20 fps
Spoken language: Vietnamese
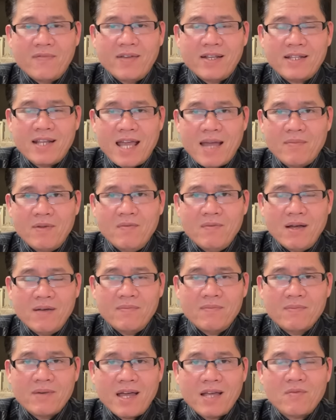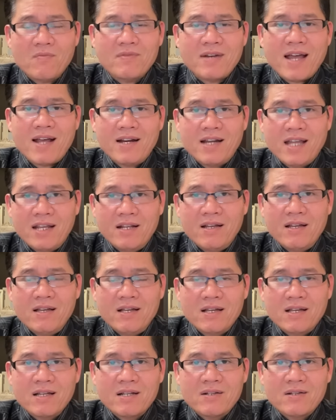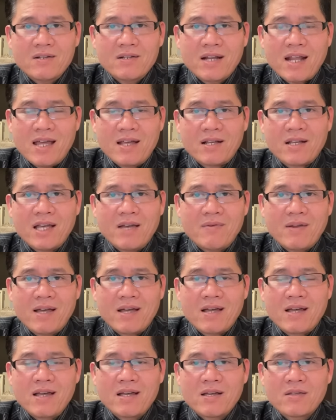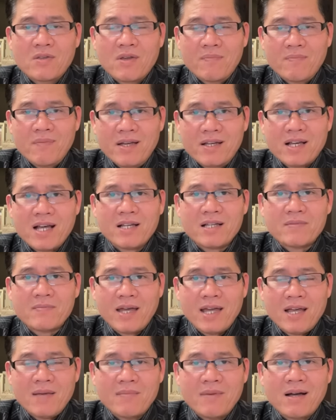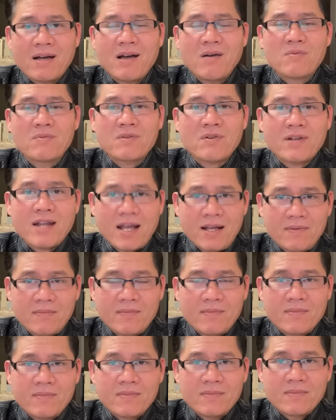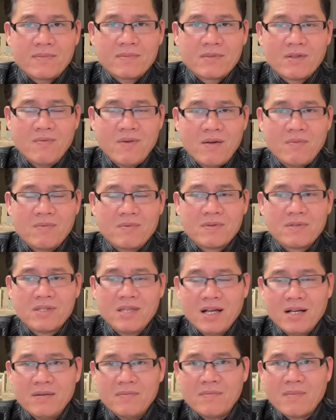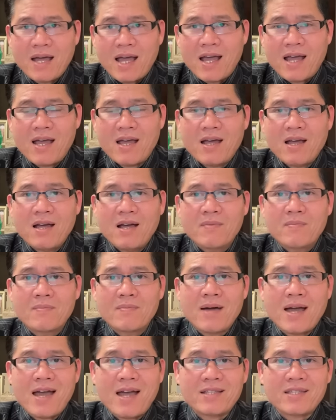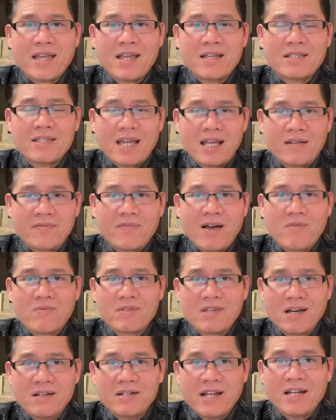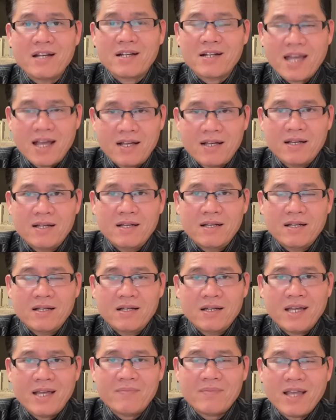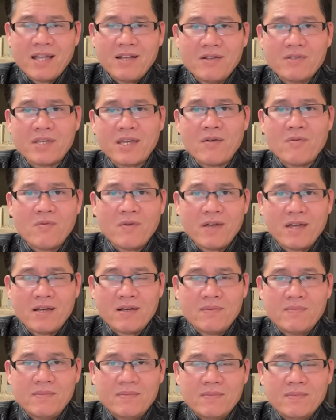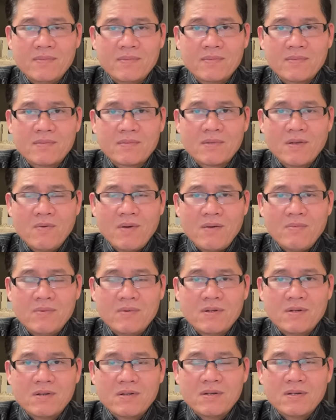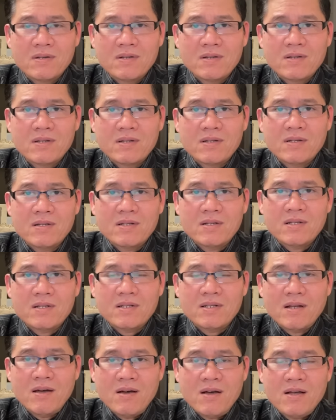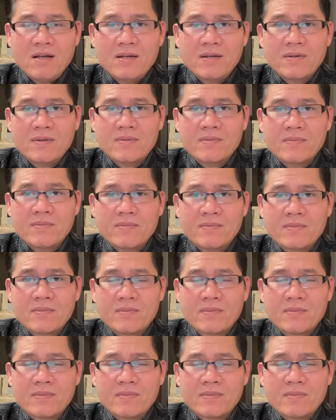Việt Nam đúng không anh cũng đăng lên đó là kêu là chụp hình các bé mà không cho đăng đúng không nhưng mà bà Thanh Trần và Hồng Sơn lại được đăng em thấy nó chéo ngoe không đúng không thì ngay cái khúc này đó, đó. thật